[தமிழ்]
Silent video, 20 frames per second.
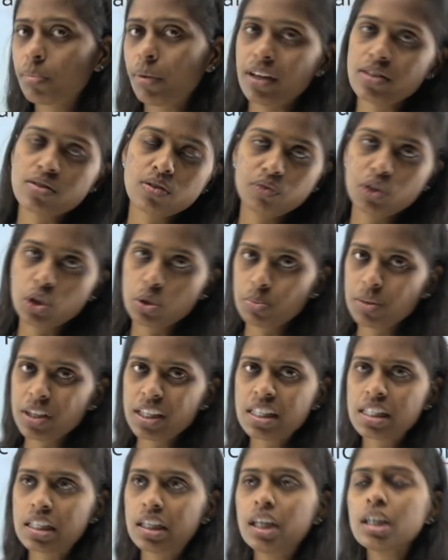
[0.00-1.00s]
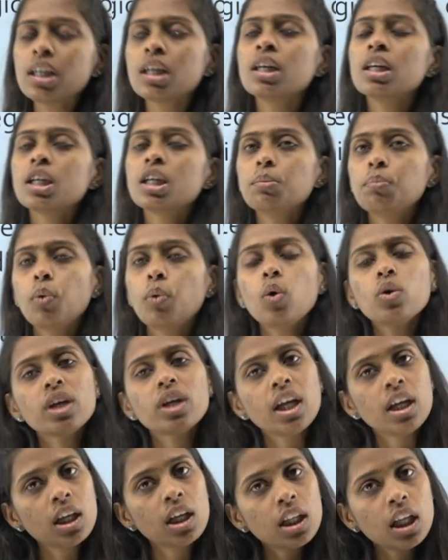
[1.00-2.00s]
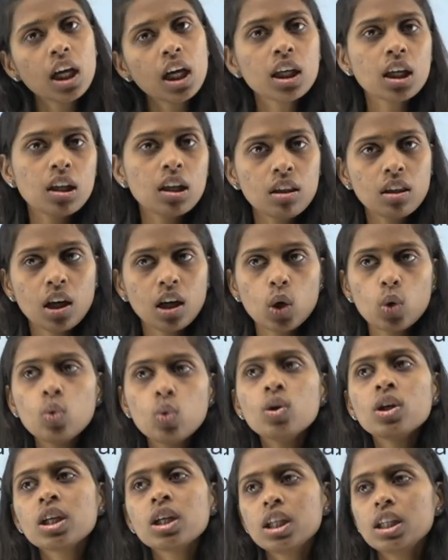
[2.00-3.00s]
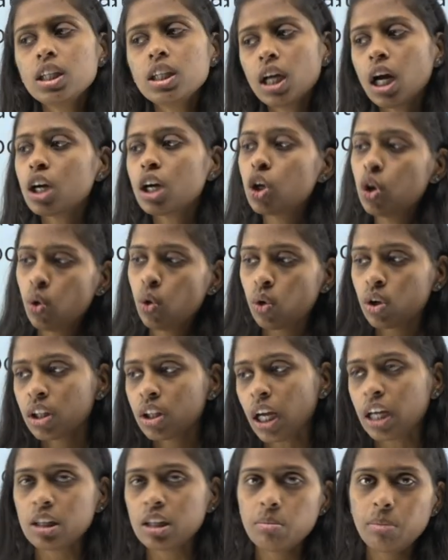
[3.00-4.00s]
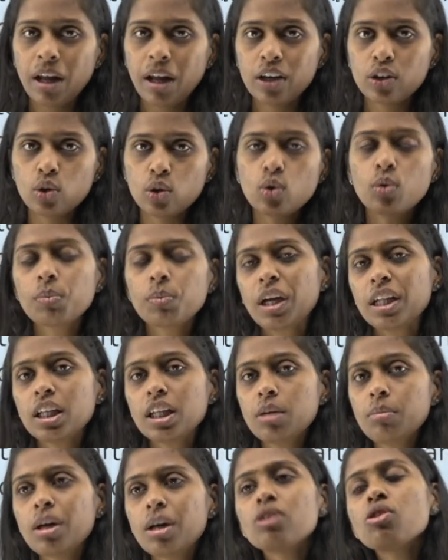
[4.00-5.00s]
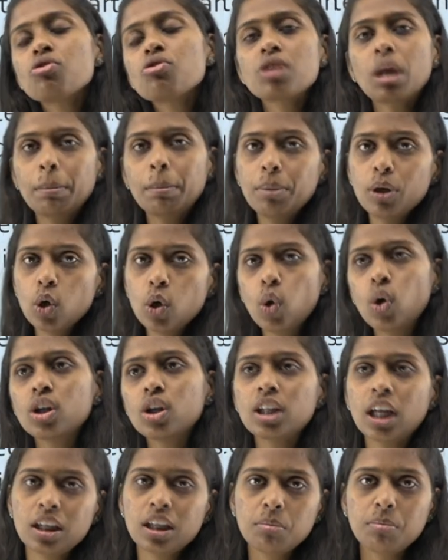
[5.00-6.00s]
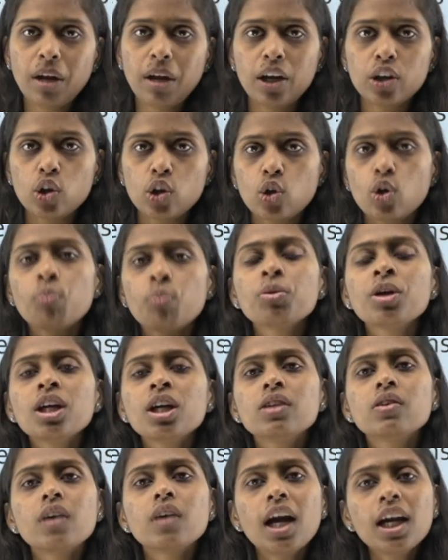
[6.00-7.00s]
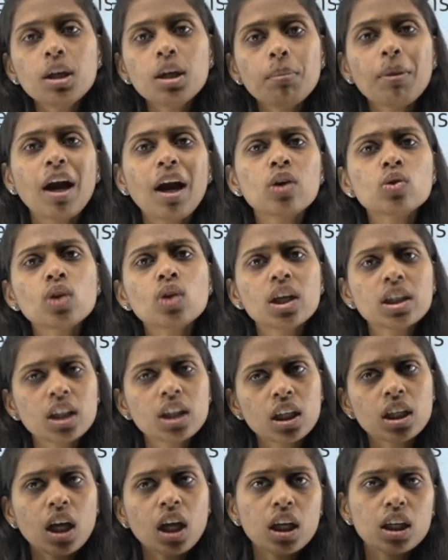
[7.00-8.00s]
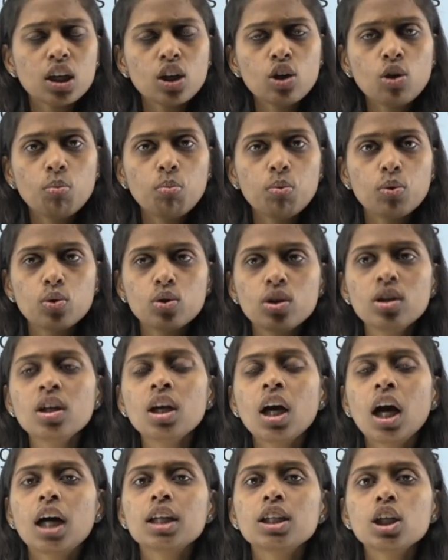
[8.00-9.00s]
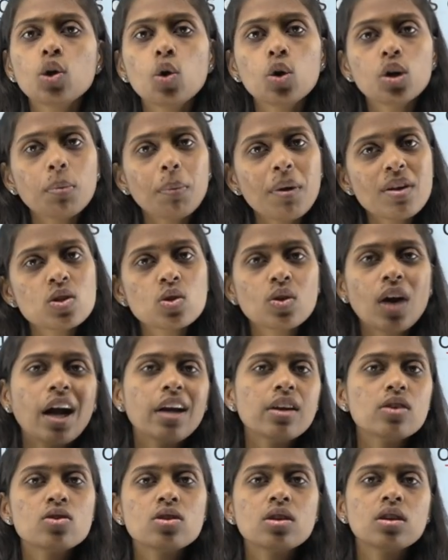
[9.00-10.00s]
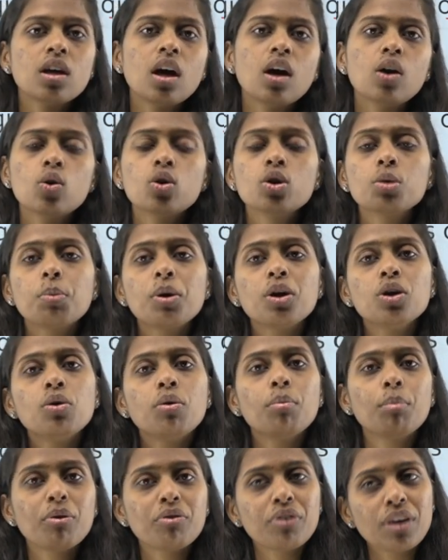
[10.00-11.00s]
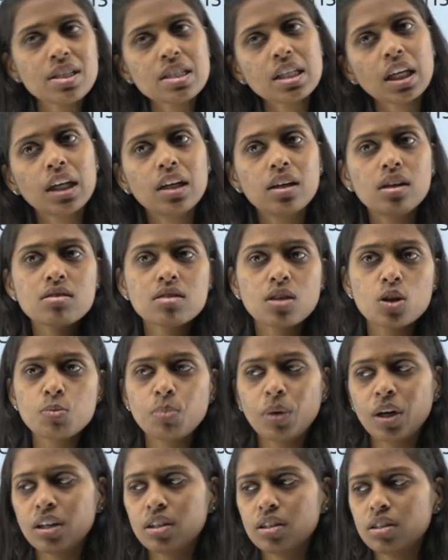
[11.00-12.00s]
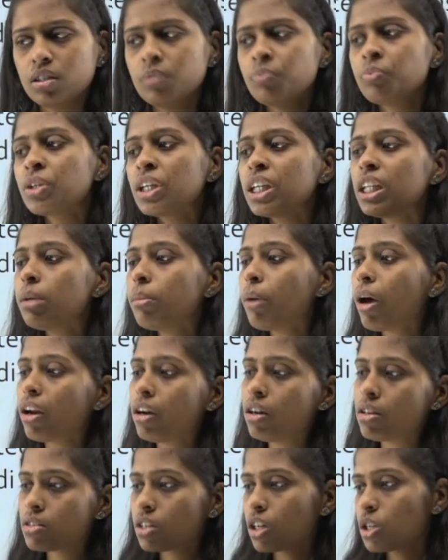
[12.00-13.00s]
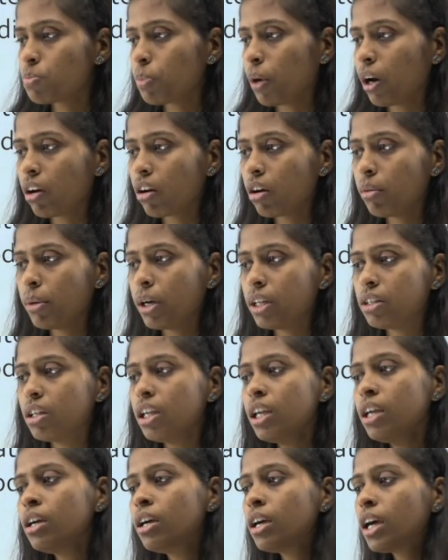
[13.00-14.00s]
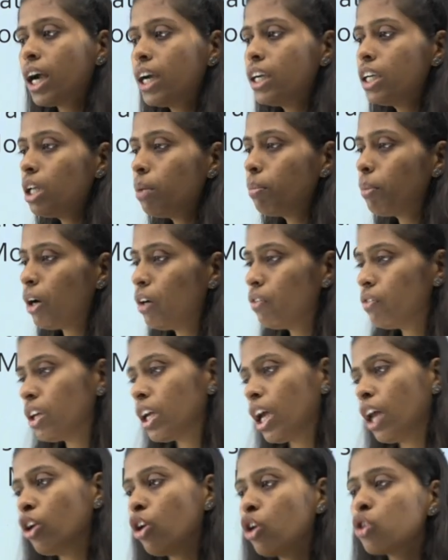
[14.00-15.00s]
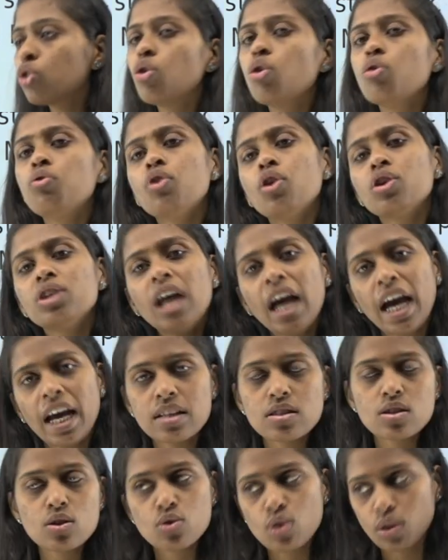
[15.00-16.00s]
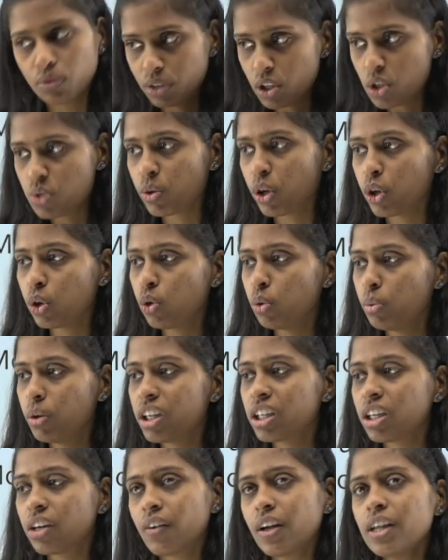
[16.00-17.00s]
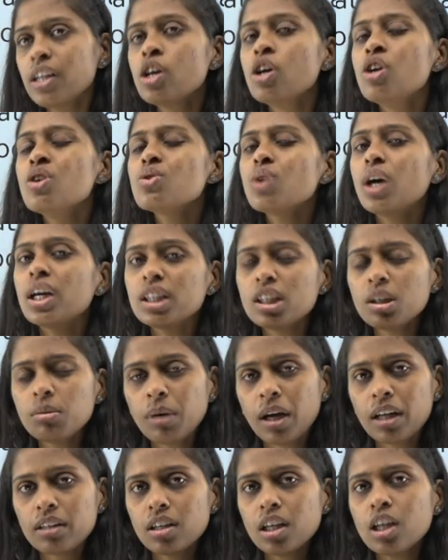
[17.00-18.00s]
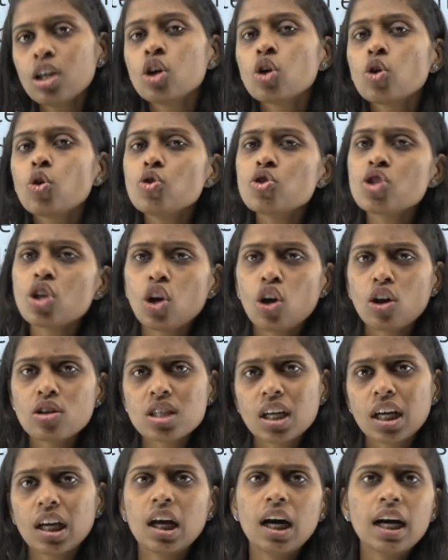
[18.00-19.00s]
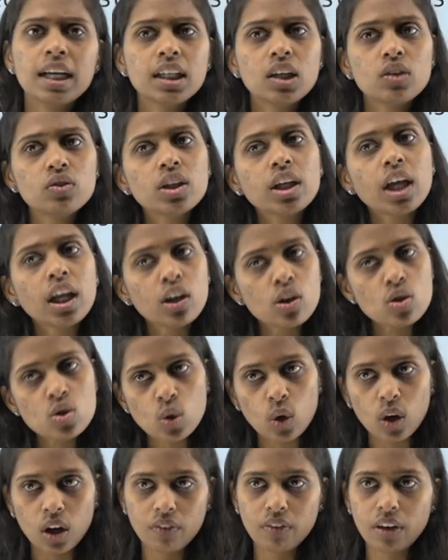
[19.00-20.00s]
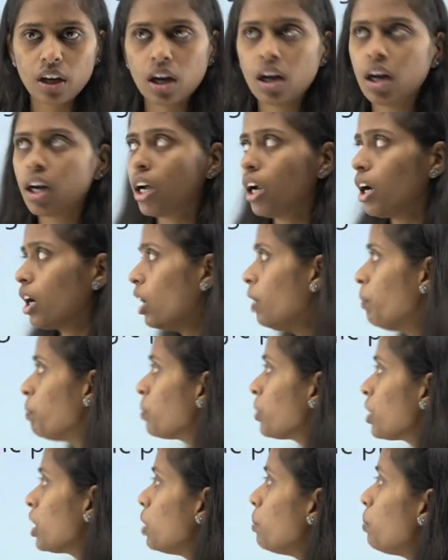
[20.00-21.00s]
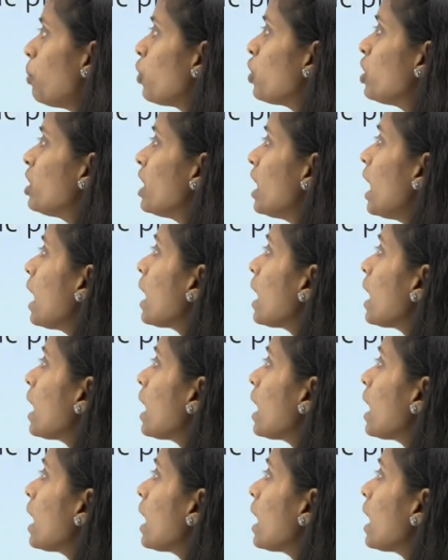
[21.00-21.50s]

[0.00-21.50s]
பிளான்ஸ் விச் மீன்ஸ் லைக் இப்போ என்னதான் இருந்தாலும் இந்தியாவுக்குன்னு ஒரு தனி பிளான் இருக்கும் அதே மாதிரி ட்ரம்ப்புக்கும் ஒரு தனி பிளான் இருக்கும் இது ரெண்டு பிளானும் தனித்தனியாக இருக்கும் போது அதை கொண்டு போய் ஸ்ட்ராட்டஜியாக கொண்டு போய்ட்டு உங்கள் ஃப்ரெண்ட்ஸ் கிட்ட டிஸ்கஸ் பண்ணுறது இந்த மாதிரி டிஸ்கஸ் பண்ணுற மாதிரி கண்டிப்பாக வி கேன் நாட் கோ ஃபார் த ஆன்சர்ஸ் ஆஃப் திஸ் ஒன் ஓவர் ஹியர் ரைட் ஸோ அந்த மாதிரி கொஞ்சம் லாஜிக்கலாக அதாவது என்ன சொல்ல வராங்கன்னா இப்போ இந்தியா